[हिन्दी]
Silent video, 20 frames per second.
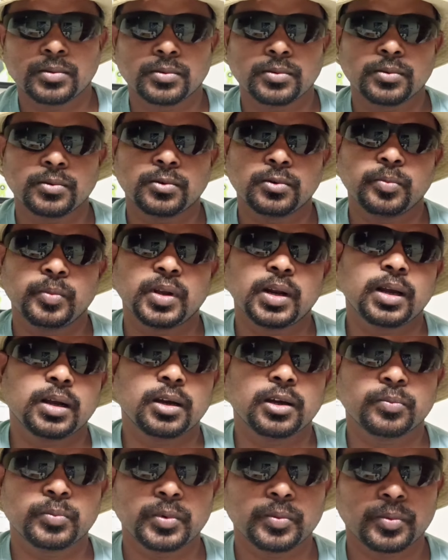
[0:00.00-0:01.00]
सो तो मेरा
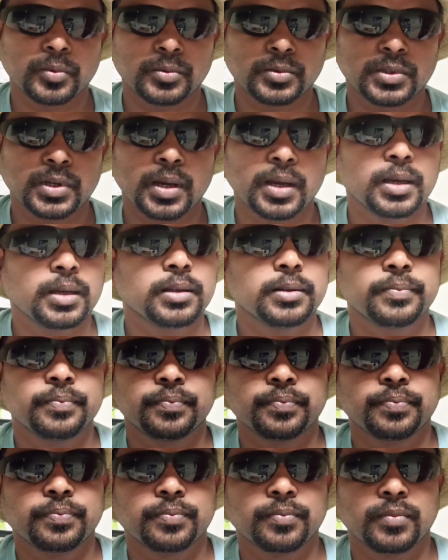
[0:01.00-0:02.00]
घर पे पहुंचा है
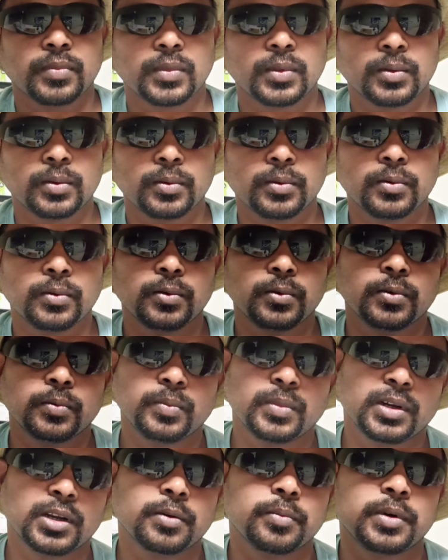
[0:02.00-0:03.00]
तो
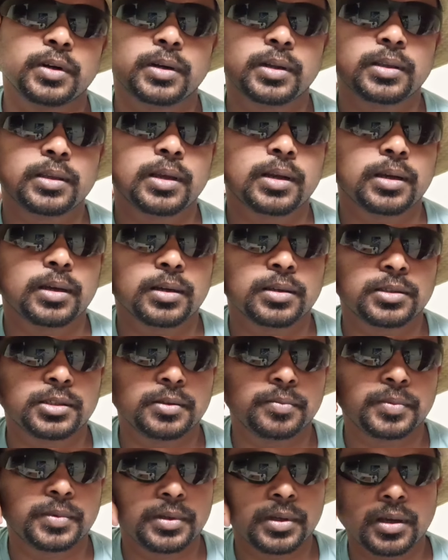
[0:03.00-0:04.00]
मेरा बेटा जाकर
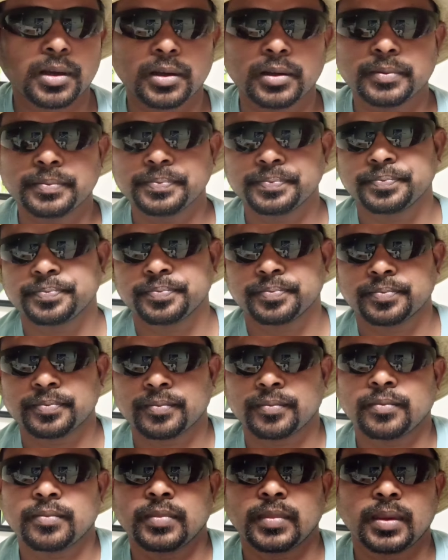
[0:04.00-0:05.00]
रिसीव किया है
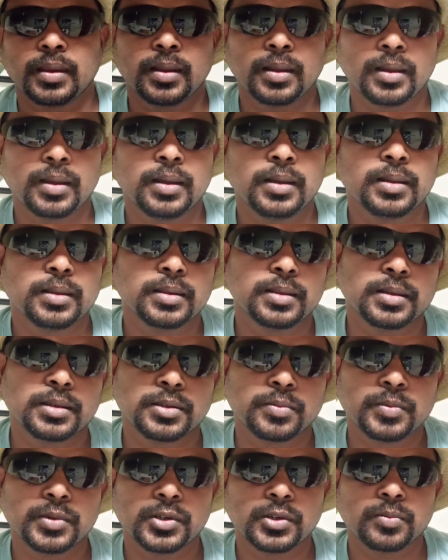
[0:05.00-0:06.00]
तो
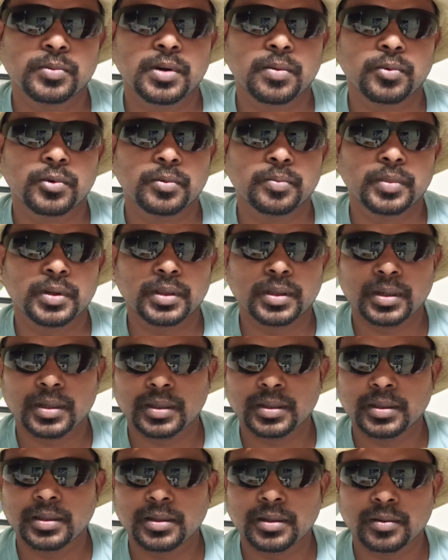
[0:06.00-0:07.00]
इस वीडियो में आप लोग बने
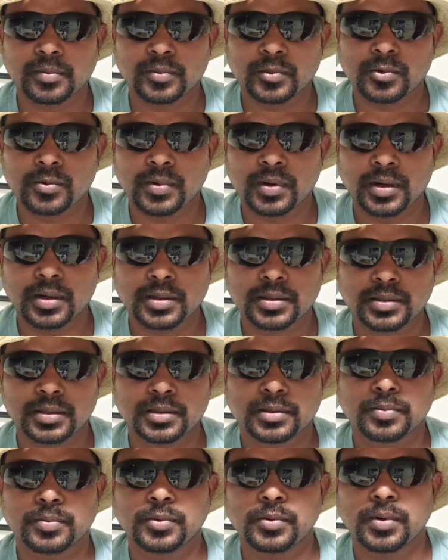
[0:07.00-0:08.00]
रहिए हम गूगल
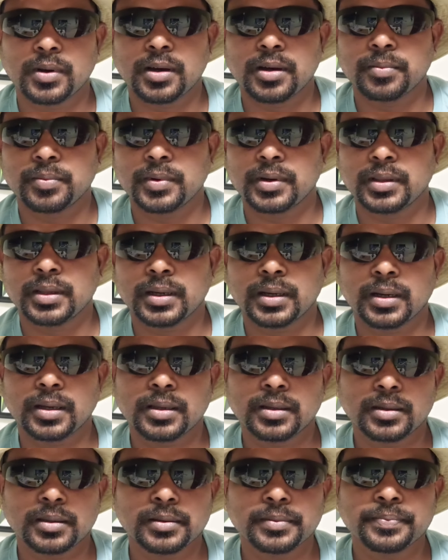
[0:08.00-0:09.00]
एडसेट पूरा अपना
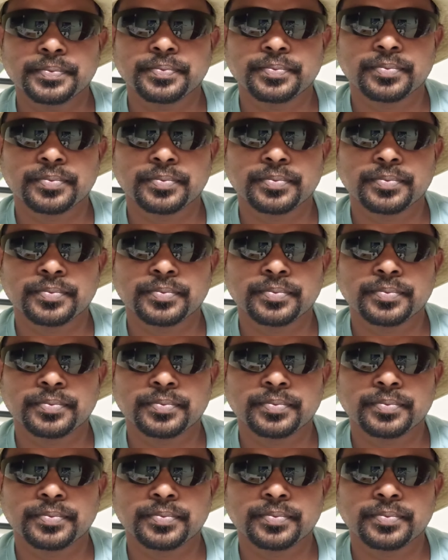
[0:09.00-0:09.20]
दिखाएंगे